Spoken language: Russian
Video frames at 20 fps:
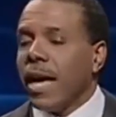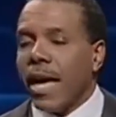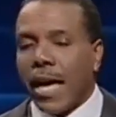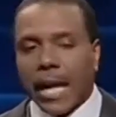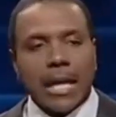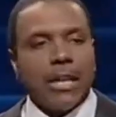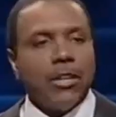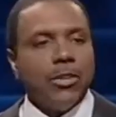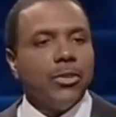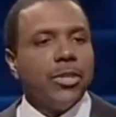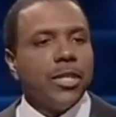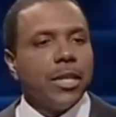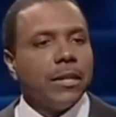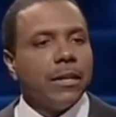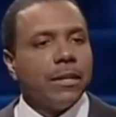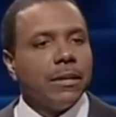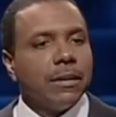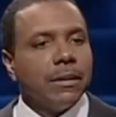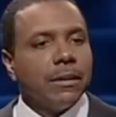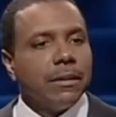
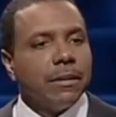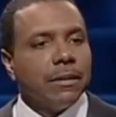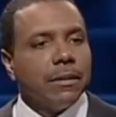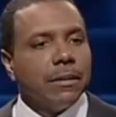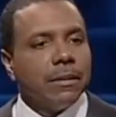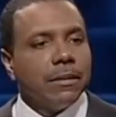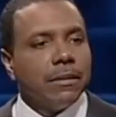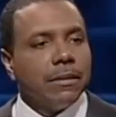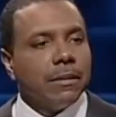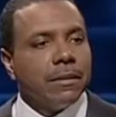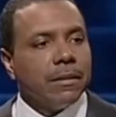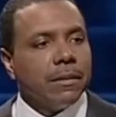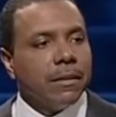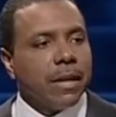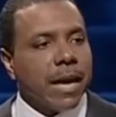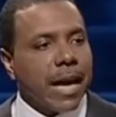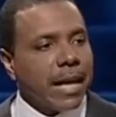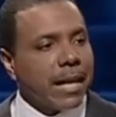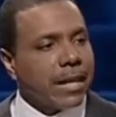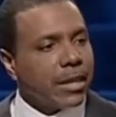Аллилуйя!
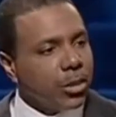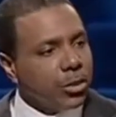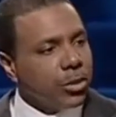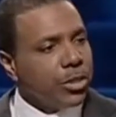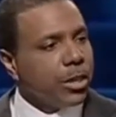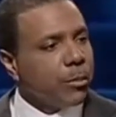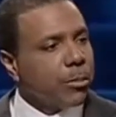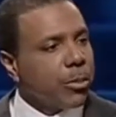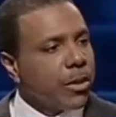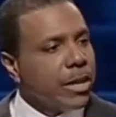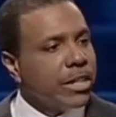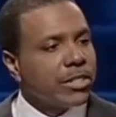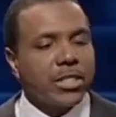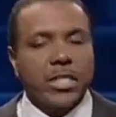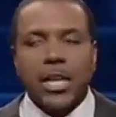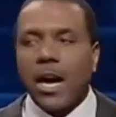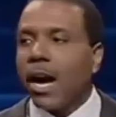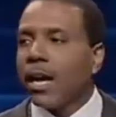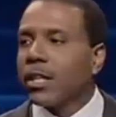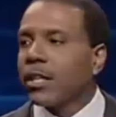Аллилуйя! Слава
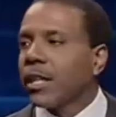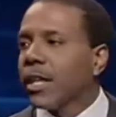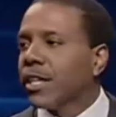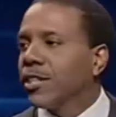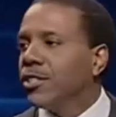Богу!